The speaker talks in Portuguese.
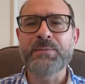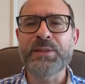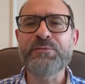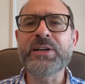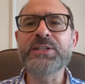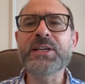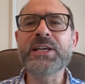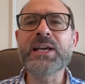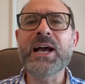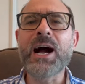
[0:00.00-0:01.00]
defende
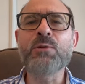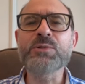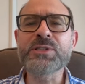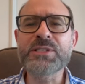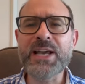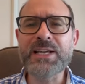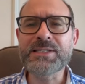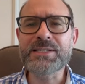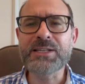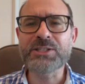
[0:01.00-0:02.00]
que a
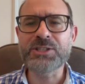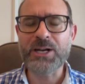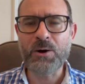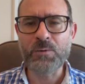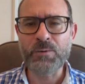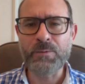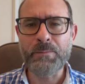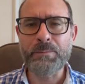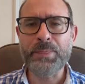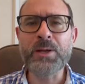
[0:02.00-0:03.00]
ausência de
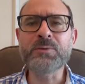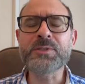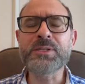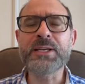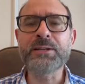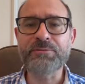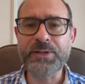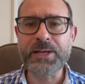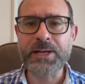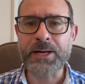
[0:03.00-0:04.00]
algo não
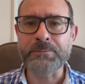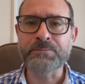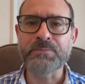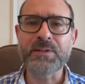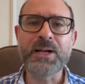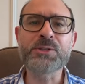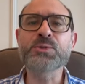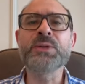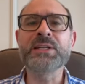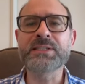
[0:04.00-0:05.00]
significa a
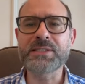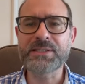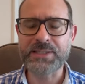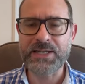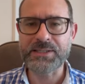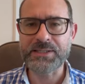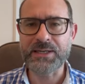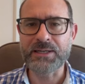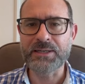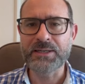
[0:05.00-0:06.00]
sua inexistência,